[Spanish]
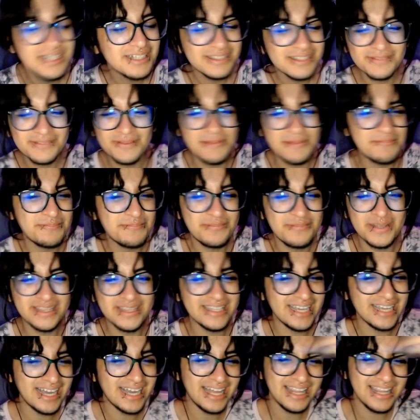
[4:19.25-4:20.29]
Eh,
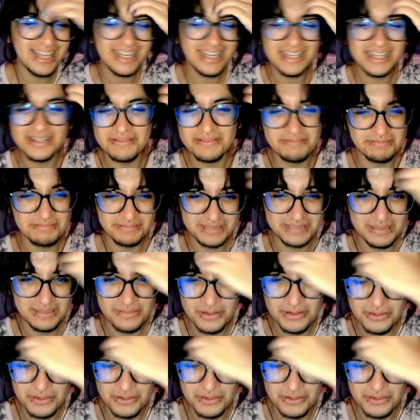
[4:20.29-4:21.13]
pendejada que se me